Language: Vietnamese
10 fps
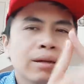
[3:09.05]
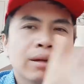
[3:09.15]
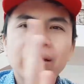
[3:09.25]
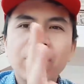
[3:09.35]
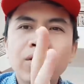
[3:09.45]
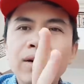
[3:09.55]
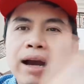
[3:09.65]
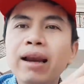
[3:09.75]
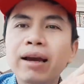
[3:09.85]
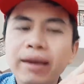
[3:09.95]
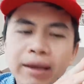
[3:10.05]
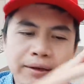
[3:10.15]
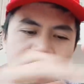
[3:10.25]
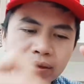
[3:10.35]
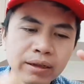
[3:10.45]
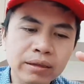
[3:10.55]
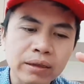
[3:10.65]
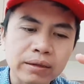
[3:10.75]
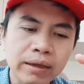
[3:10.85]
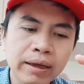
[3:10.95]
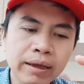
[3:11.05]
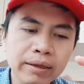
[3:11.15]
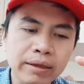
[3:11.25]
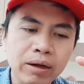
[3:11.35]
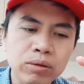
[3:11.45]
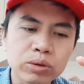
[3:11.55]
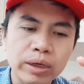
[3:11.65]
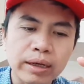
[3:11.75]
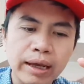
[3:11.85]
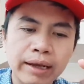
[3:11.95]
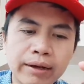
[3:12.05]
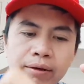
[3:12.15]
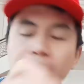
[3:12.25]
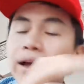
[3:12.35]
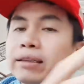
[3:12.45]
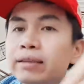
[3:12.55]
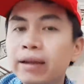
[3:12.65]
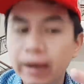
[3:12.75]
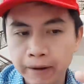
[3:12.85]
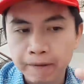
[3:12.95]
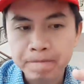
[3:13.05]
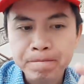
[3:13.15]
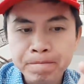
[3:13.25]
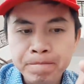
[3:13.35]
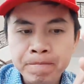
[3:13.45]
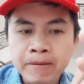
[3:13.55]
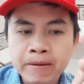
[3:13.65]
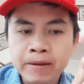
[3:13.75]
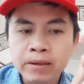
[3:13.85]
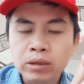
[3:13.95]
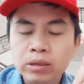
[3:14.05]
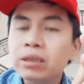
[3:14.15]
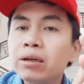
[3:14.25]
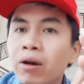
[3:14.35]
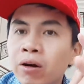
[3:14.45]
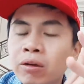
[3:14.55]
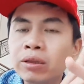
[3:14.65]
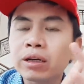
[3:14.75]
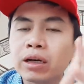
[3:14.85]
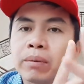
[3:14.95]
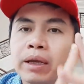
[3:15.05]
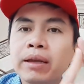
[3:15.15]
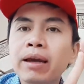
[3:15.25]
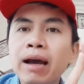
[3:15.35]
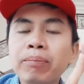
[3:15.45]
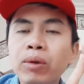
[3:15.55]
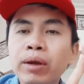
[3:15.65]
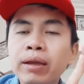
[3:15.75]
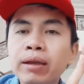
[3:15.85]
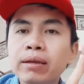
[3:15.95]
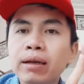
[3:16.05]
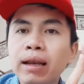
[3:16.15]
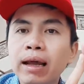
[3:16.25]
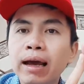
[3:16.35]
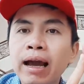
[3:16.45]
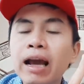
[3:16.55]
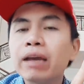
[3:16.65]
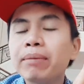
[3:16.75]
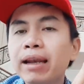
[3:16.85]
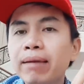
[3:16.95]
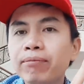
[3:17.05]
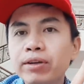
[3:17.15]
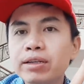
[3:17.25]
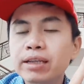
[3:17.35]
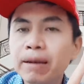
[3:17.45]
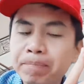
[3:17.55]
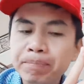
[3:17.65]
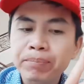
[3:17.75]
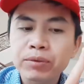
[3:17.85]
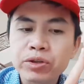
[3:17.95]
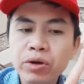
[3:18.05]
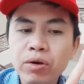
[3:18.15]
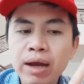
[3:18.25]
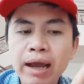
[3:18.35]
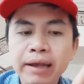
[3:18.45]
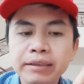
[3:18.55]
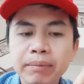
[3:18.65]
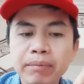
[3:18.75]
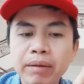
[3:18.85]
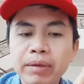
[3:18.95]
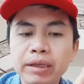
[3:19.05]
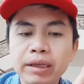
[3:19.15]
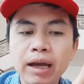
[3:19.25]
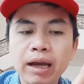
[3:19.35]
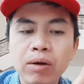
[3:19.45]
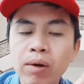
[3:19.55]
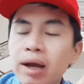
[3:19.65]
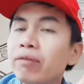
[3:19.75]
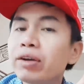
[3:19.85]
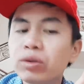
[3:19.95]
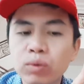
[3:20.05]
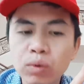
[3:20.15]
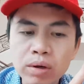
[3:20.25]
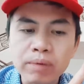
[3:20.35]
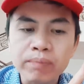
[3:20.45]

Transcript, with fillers: nó khá là ít nhưng thực tế thì câu chuyện này nó là như thế này trước đó thì người Mỹ đã áp thuế là 25% cho 250 tỷ hàng hóa với Trung Quốc